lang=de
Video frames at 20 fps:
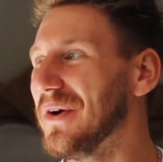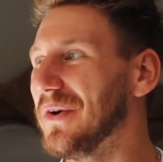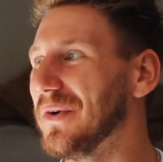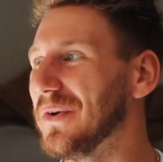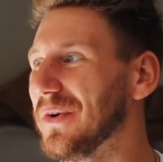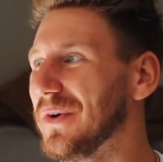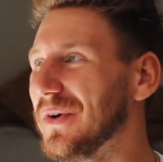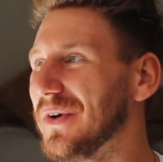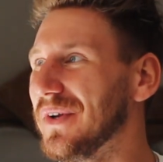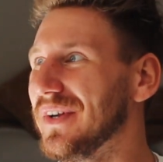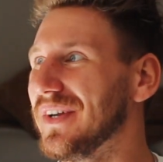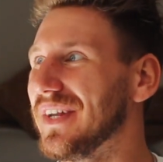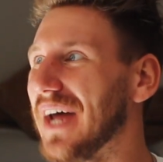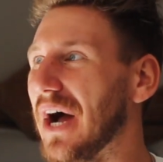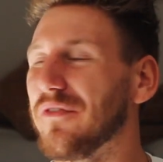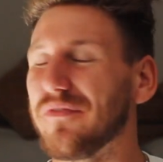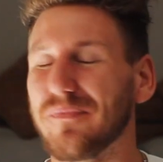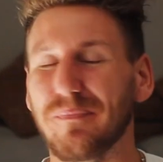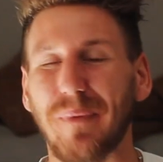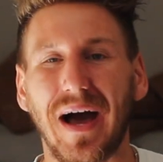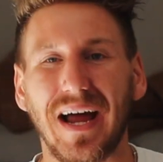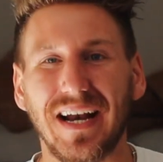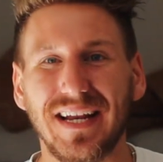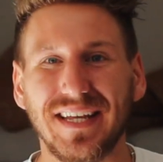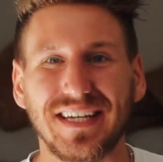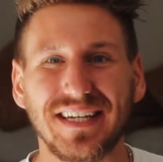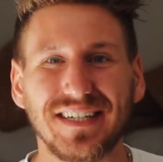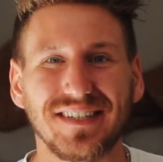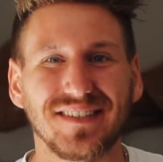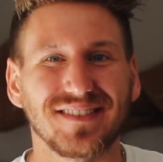Und auf Bali
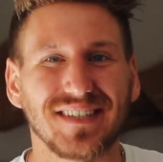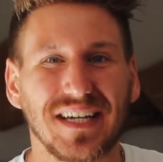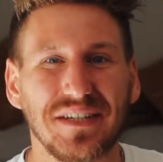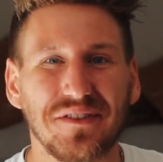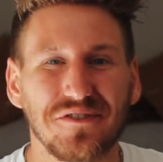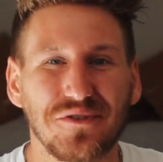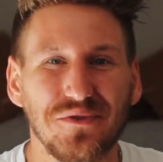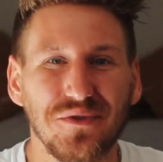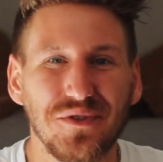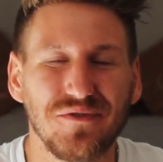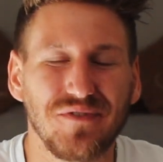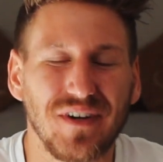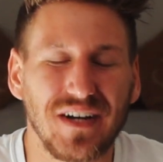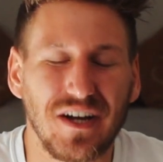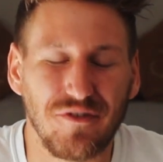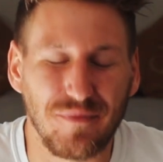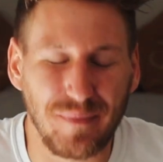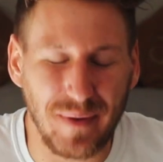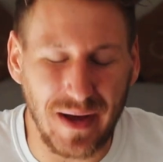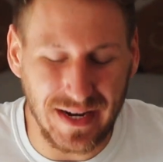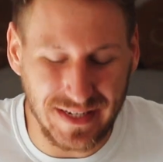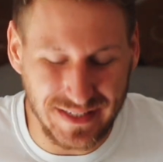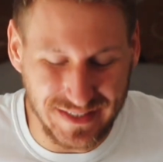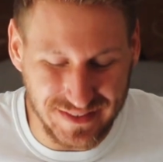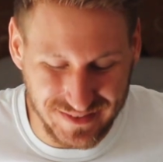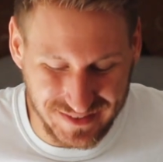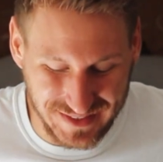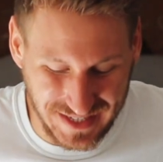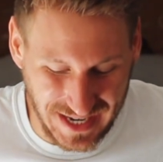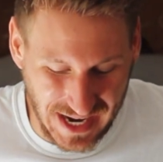geht es ganz gut, weil auf Bali
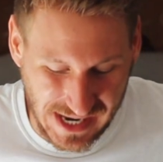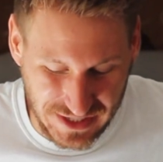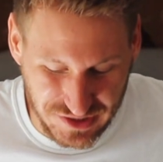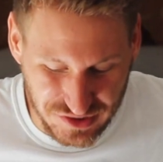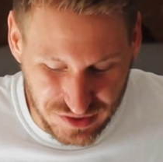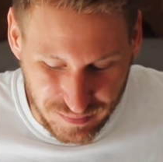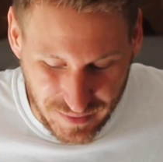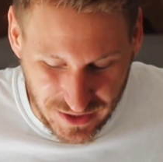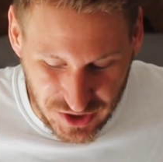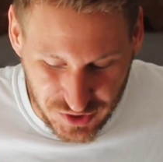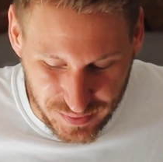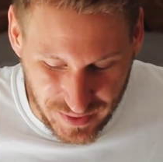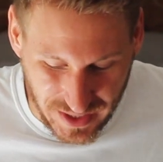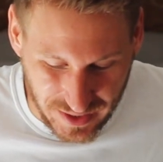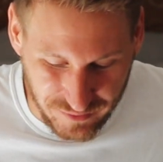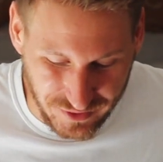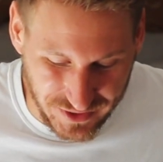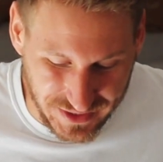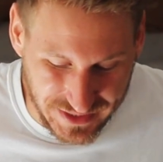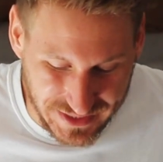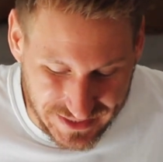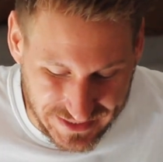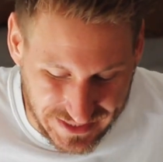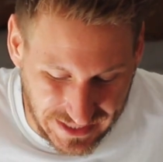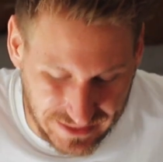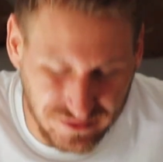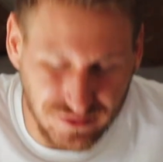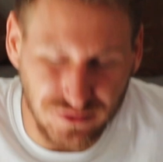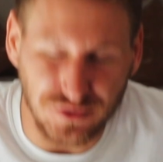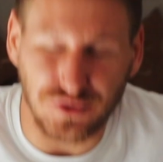ist halt zum Beispiel einfach nicht
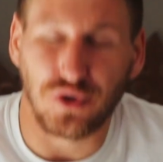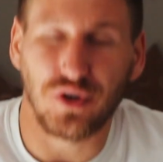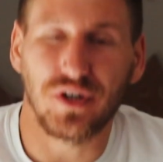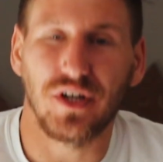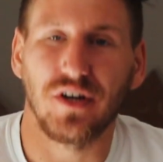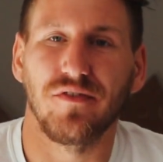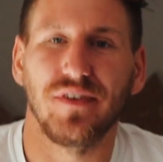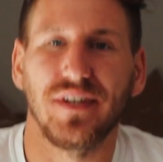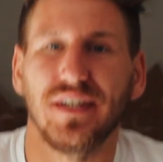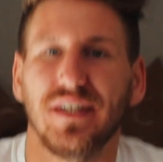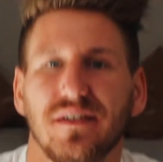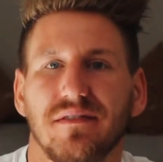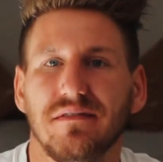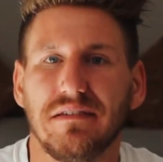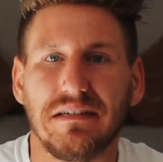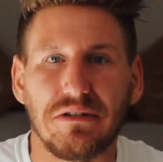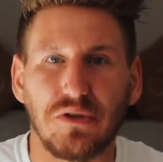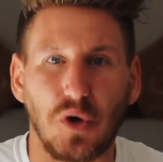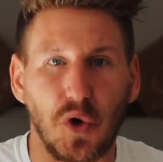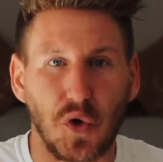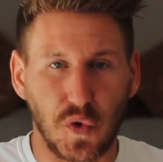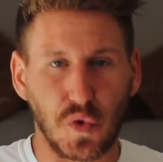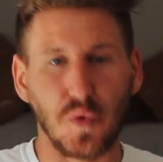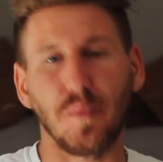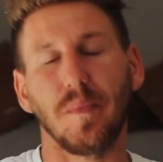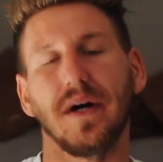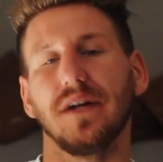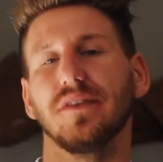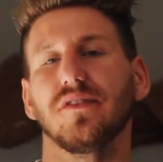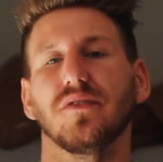ganz so teuer wie in
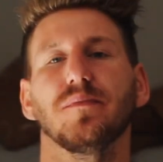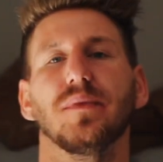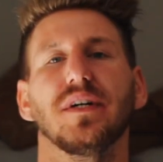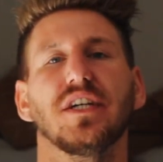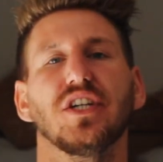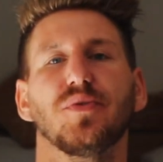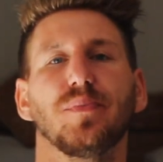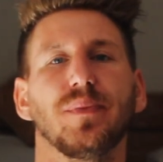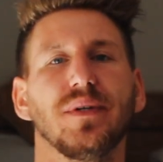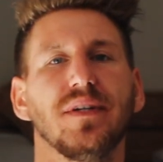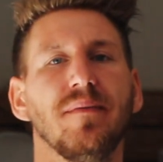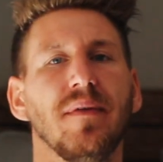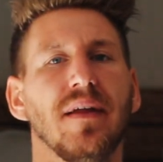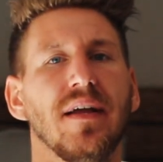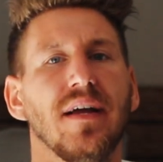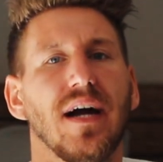Europa zum Beispiel.